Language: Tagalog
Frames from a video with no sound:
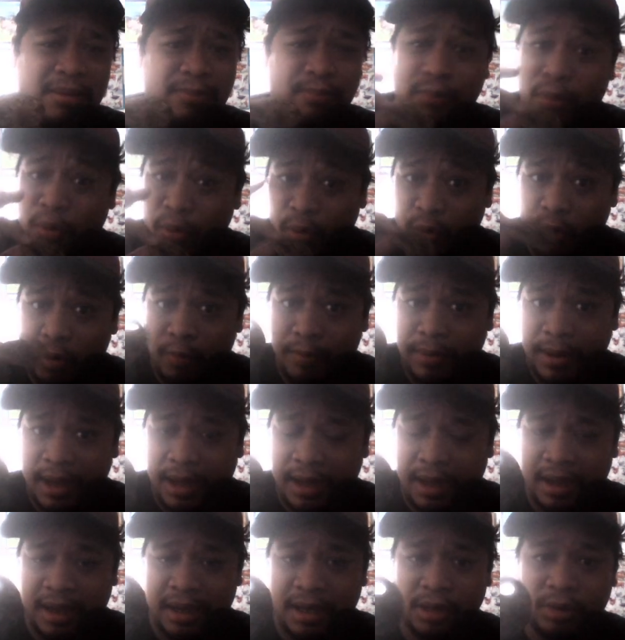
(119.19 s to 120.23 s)
buo
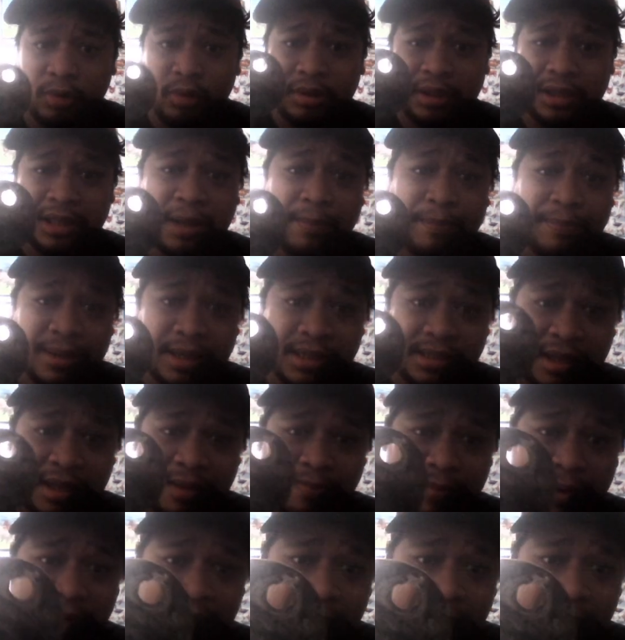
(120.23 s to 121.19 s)
pa. Ito tinapyas na para